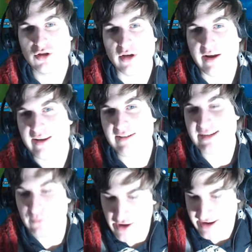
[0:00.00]
En realidad
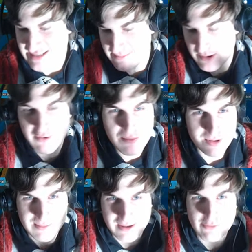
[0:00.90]
sí muere Kazan, pero bueno, no
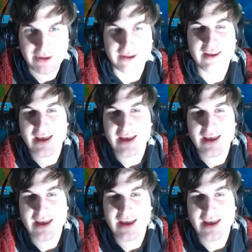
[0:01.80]
importa, me equivoqué.